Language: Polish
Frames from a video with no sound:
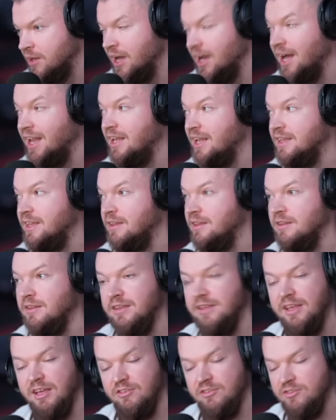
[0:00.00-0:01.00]
ale
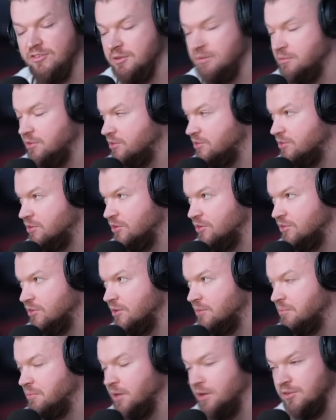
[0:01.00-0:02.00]
ja się z tym nie zgodzę.
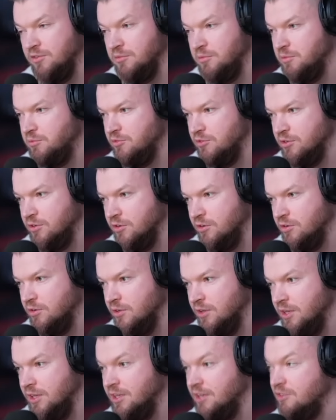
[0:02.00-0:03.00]
Bardzo mi przykro.
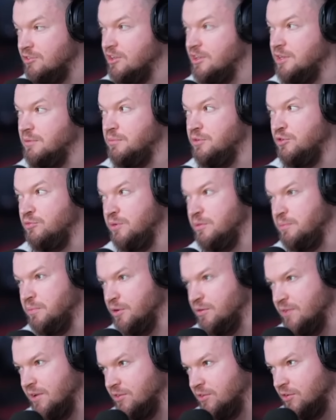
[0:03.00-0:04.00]
Jeżeli byłbym
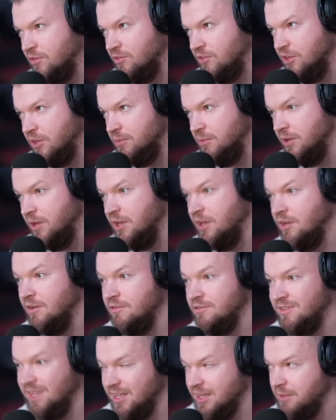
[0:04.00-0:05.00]
prowadzącym,
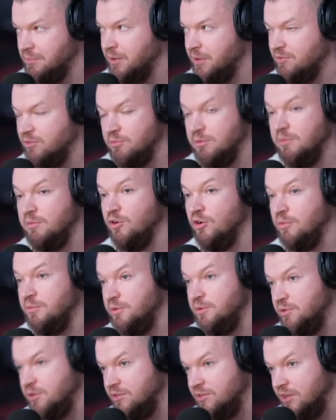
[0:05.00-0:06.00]
wtedy pewnie bym
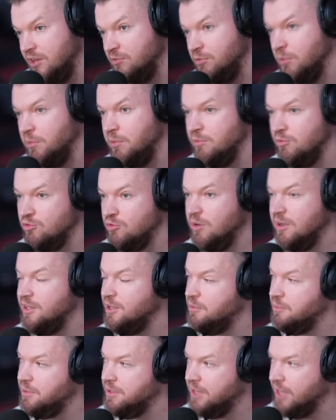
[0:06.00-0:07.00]
robił research, bo bym
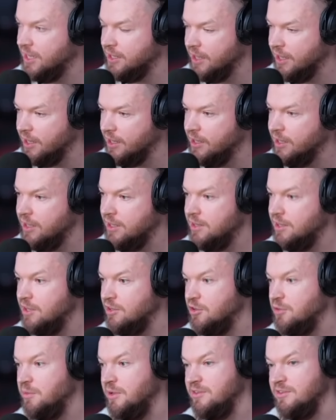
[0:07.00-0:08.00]
układał pytania.
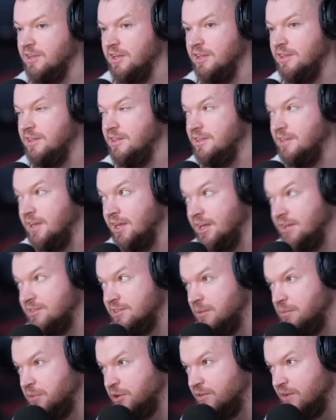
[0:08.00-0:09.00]
Natomiast kiedy nie
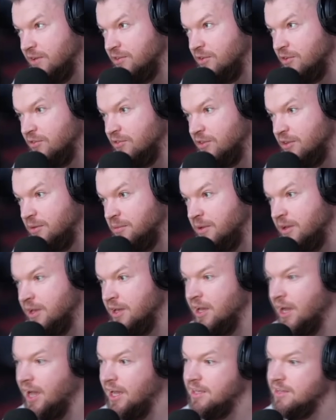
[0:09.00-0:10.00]
jestem prowadzącym,
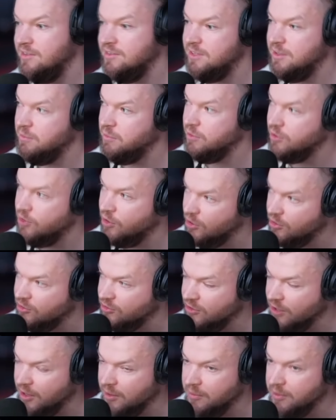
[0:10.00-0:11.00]
a jestem
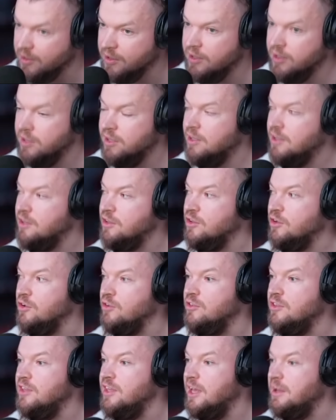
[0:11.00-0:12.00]
gościem, to
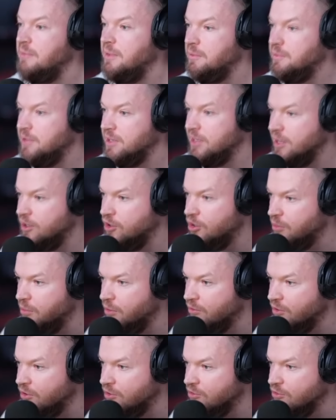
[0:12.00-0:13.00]
nie mam takiego
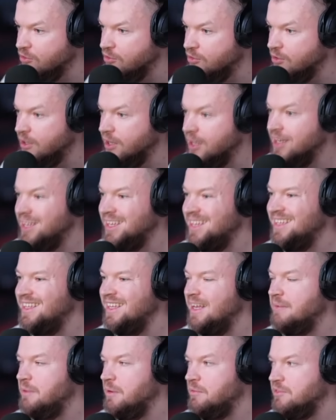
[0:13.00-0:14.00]
obowiązku i
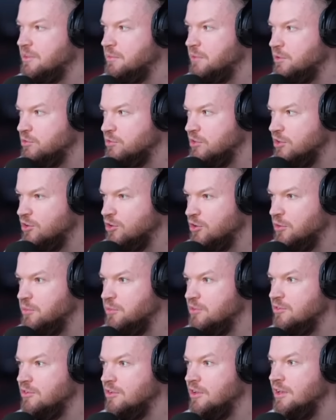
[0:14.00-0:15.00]
nie mam zamiaru tego
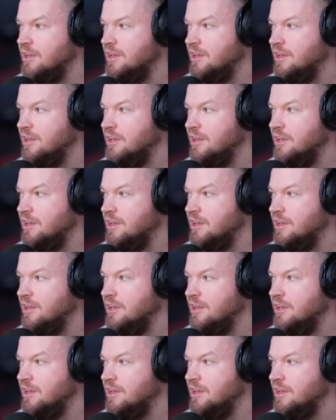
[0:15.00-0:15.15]
robić